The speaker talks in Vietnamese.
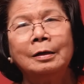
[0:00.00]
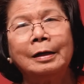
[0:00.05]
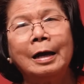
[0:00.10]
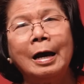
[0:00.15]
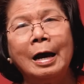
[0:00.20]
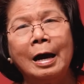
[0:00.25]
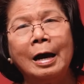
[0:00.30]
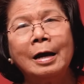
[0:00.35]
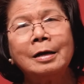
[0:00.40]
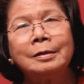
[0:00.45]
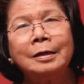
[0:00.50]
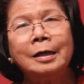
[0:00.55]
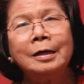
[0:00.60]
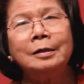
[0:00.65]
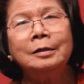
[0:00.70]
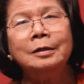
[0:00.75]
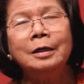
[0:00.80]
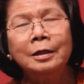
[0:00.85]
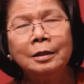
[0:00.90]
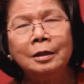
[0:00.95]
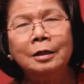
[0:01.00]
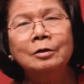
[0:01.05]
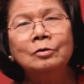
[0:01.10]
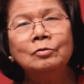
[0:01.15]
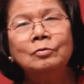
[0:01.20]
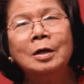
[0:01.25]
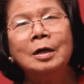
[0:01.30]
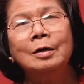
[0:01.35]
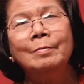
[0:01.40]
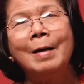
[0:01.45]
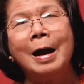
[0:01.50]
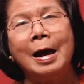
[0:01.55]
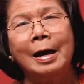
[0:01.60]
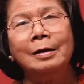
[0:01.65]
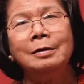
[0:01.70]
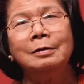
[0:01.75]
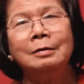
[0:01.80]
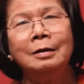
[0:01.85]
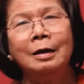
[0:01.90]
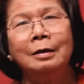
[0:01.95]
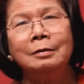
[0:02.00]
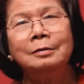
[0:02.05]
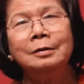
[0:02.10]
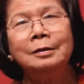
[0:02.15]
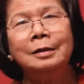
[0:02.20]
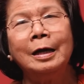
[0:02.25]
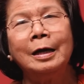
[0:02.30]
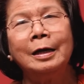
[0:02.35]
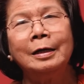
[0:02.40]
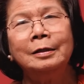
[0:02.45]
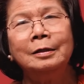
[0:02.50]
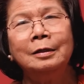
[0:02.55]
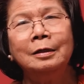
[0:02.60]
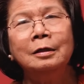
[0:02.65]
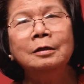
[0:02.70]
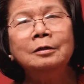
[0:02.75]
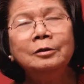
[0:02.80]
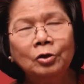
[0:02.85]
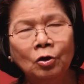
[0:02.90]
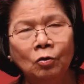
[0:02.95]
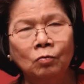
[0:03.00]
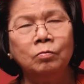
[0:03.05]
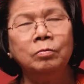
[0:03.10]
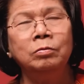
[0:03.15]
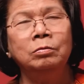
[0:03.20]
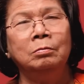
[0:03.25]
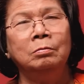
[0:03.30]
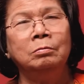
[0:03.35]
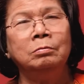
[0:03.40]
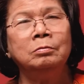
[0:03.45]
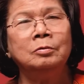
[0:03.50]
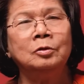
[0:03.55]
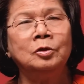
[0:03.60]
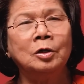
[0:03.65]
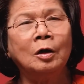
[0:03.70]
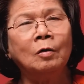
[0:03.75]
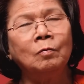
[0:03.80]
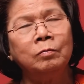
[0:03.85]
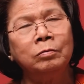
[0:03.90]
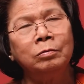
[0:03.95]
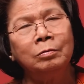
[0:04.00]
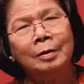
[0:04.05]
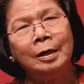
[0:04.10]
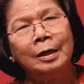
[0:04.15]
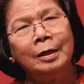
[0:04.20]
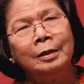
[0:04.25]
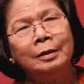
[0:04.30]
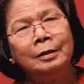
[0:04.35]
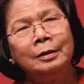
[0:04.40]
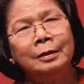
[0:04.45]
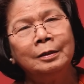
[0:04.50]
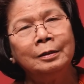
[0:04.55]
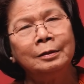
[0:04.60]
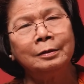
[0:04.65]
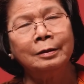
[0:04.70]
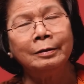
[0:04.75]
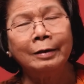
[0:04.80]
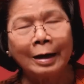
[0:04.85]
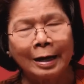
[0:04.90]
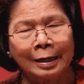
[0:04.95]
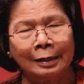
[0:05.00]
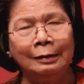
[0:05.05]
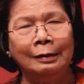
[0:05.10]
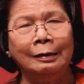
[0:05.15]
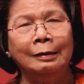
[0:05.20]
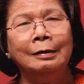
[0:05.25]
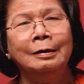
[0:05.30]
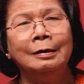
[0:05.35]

cả cái nghiên cứu cơ bản lẫn cái ứng dụng trong cái ờ, thực hành